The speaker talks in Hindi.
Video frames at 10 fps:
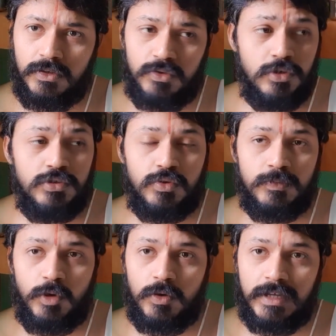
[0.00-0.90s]
तो जो
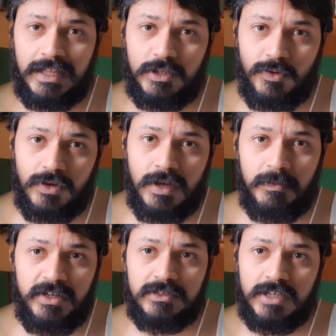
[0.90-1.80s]
तुम लोग कहते हो कि
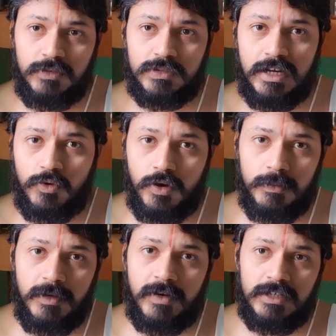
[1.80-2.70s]
अपनी इच्छा अनुसार कोई
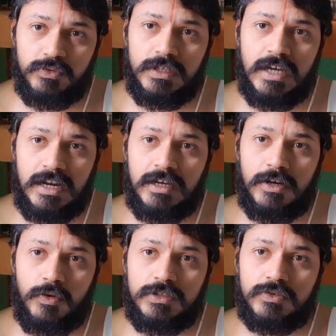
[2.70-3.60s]
भी वर्ण स्वीकार कर
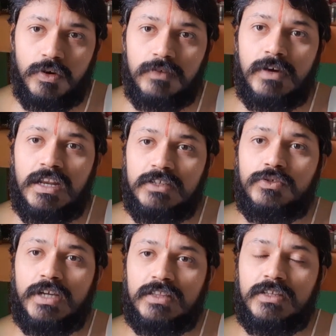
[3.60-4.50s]
लो कौन वाले
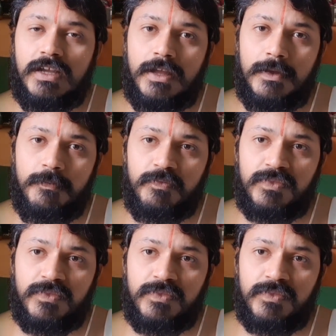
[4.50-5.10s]
जो कहते हैं